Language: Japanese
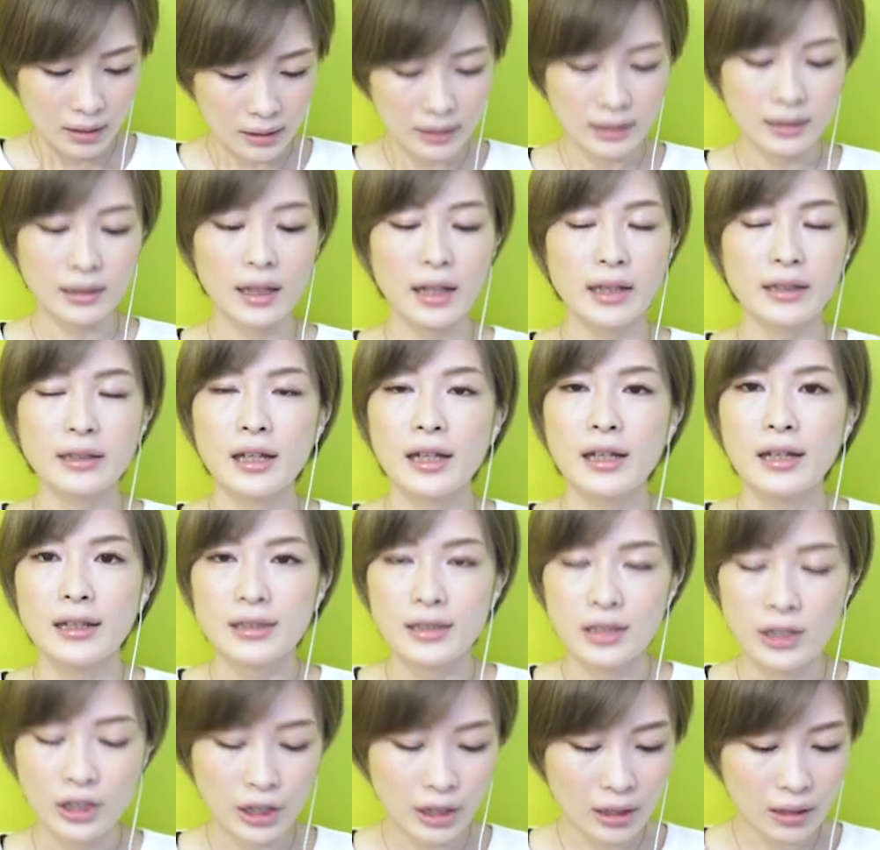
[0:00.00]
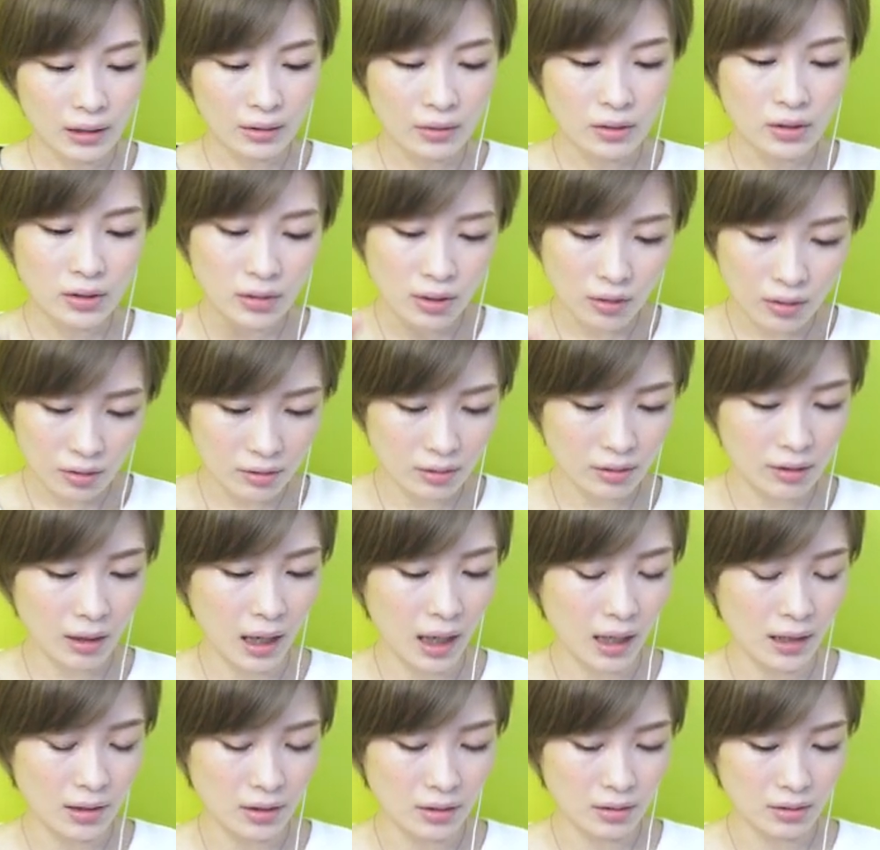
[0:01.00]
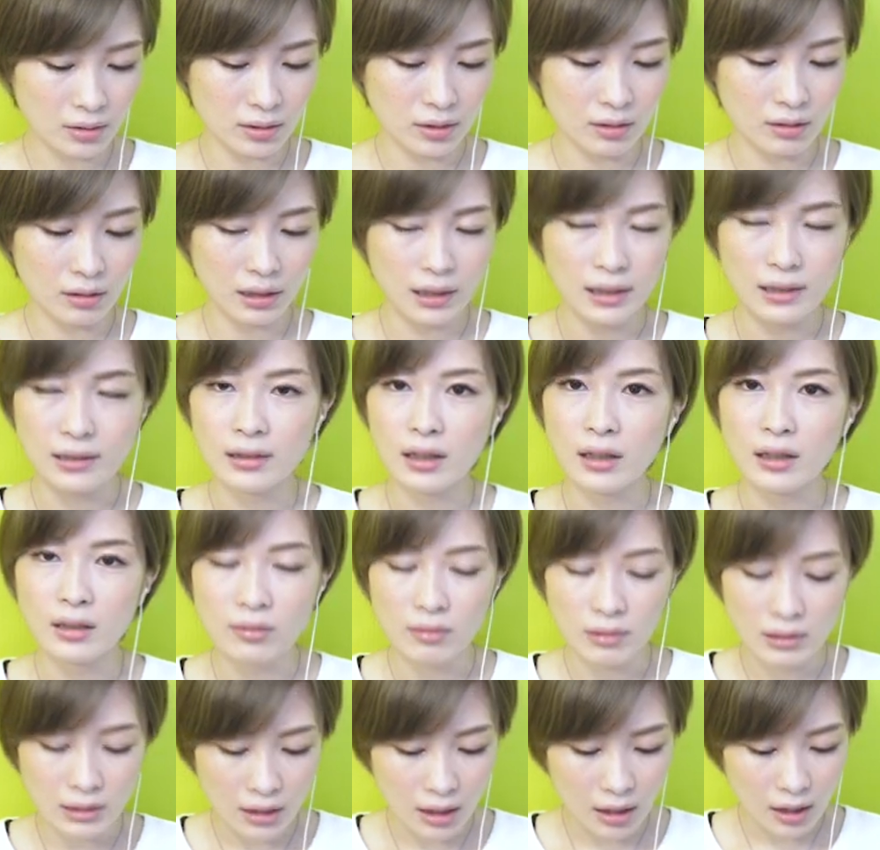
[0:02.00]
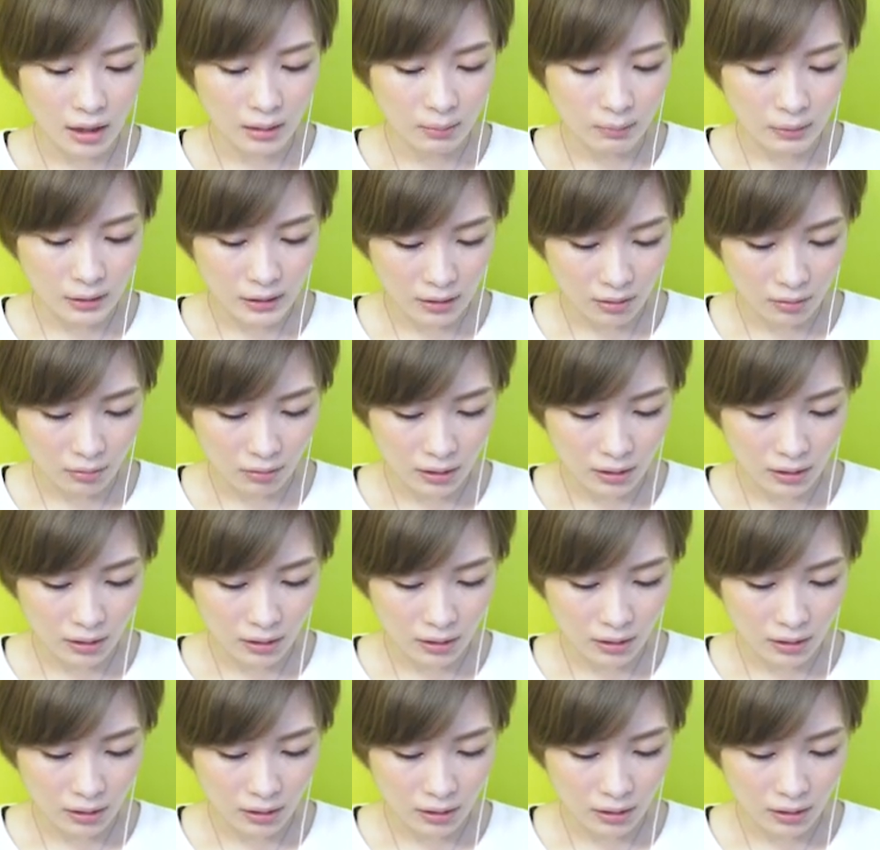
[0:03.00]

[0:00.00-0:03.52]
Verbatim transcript: はい、で、チェインとソウルアーツっていう必殺技がありまして、